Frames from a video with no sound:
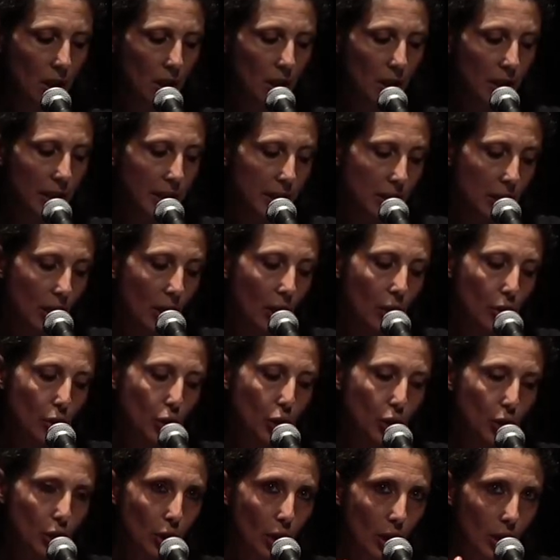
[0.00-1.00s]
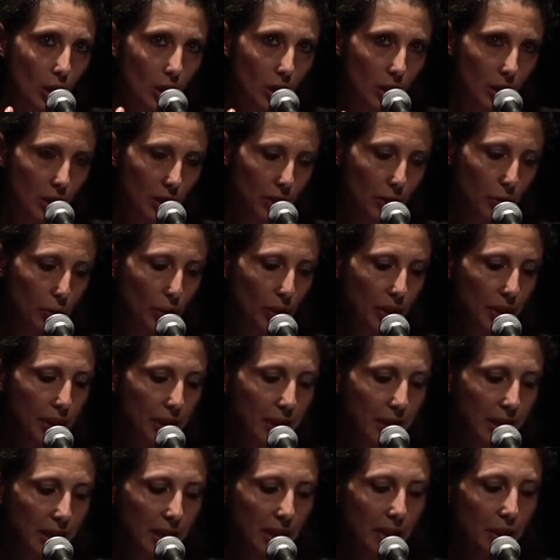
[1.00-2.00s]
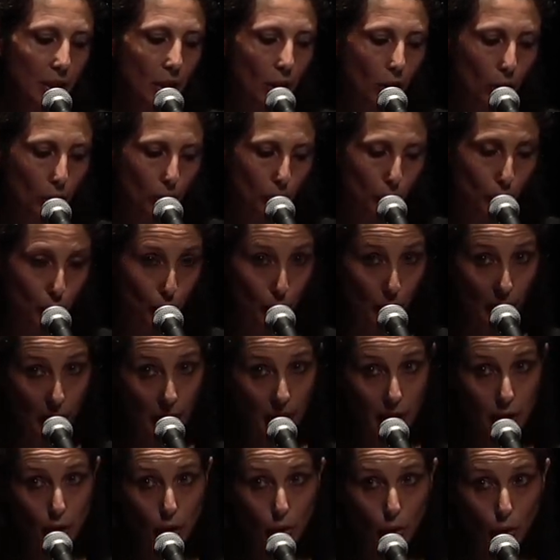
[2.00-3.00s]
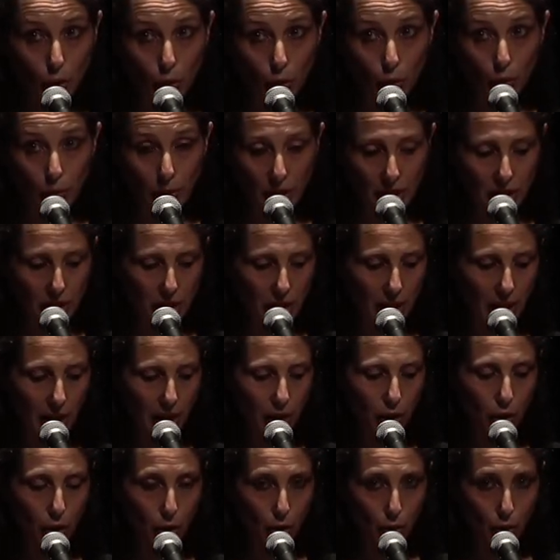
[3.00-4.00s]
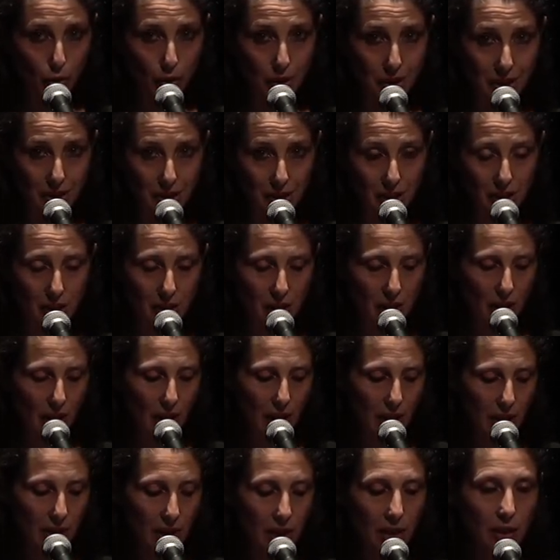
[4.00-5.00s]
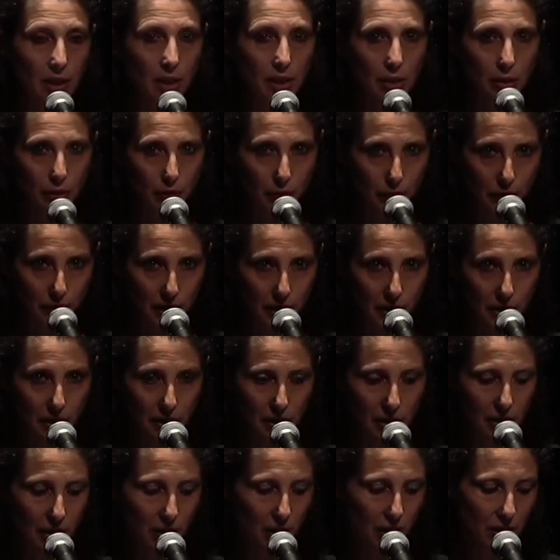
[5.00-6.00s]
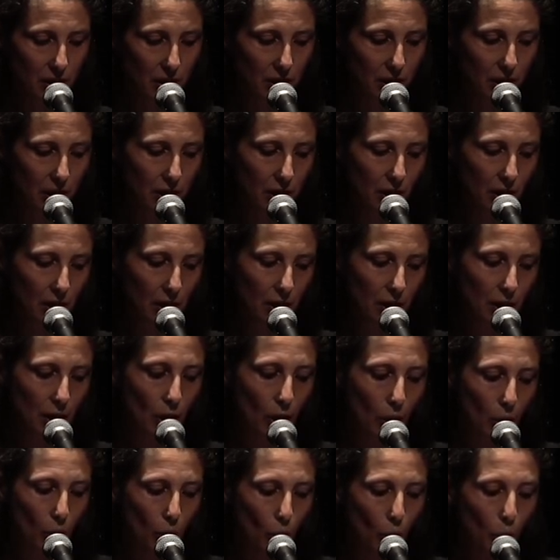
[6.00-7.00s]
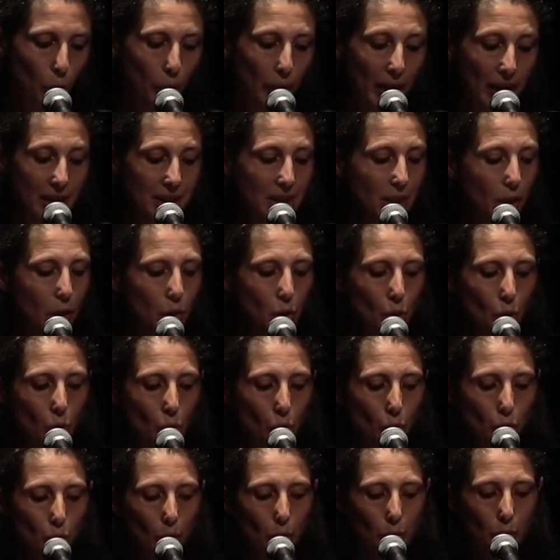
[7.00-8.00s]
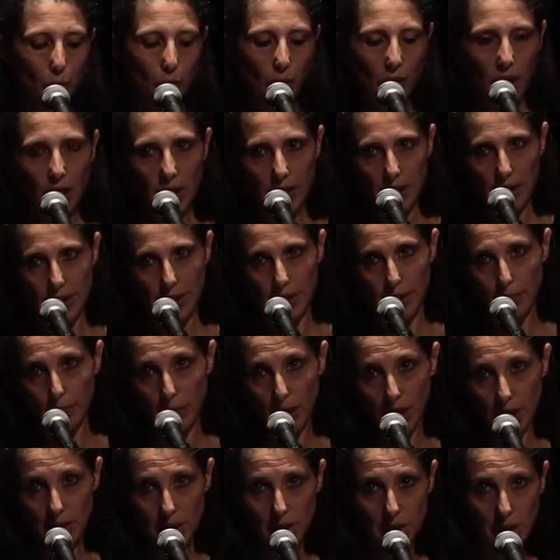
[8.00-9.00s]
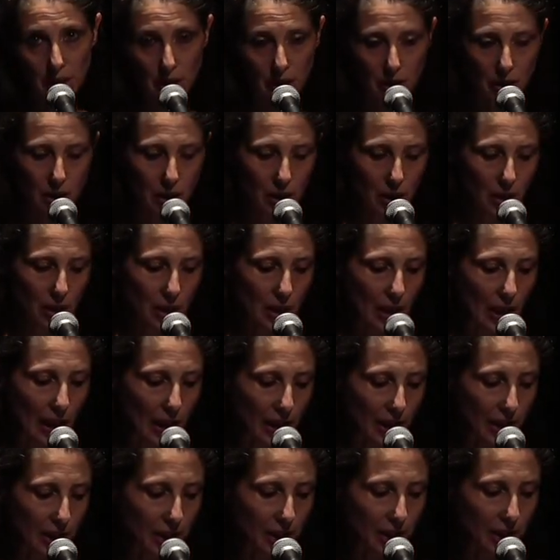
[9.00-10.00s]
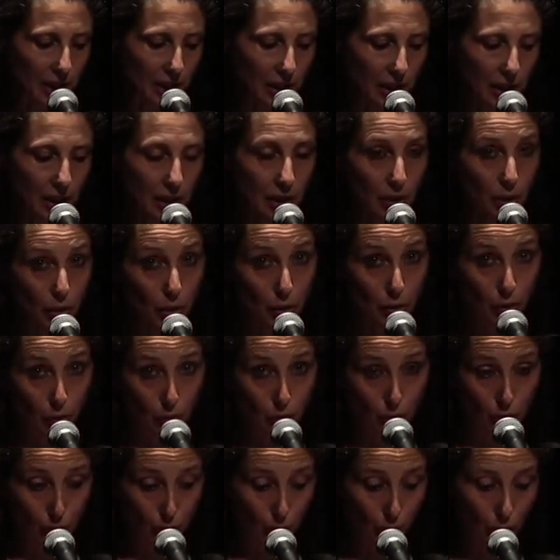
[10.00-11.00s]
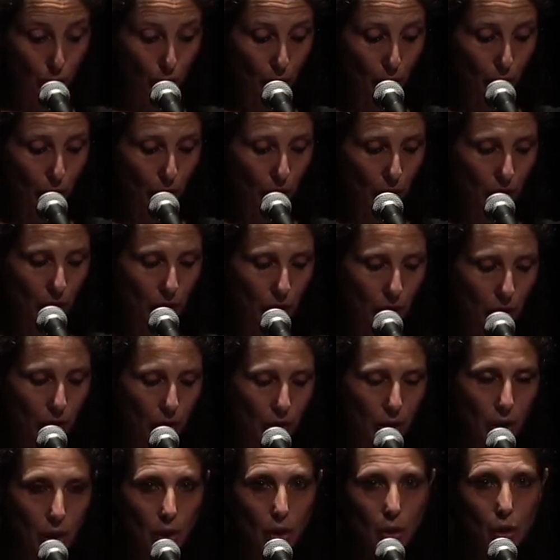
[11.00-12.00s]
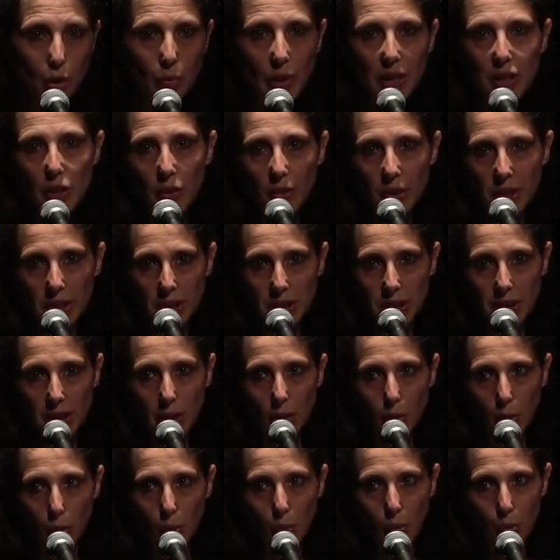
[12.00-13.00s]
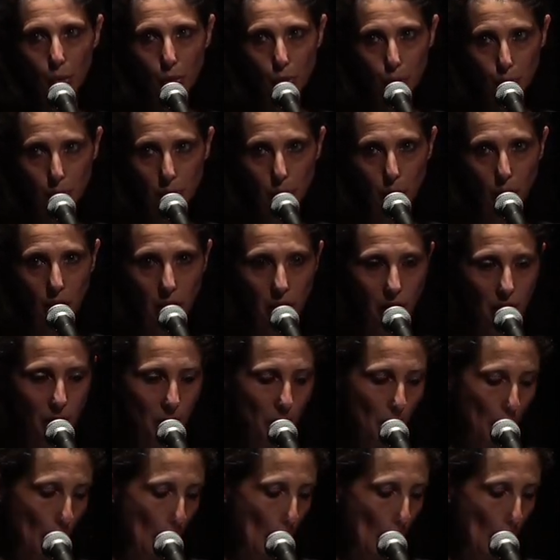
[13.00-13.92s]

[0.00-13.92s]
Étrange troc de liquide, homme nuage, on m'injecte, je déjecte, vie. Oh, personne ne contemplera les images arrêtées dans ce corps 70 kilos de mémoire.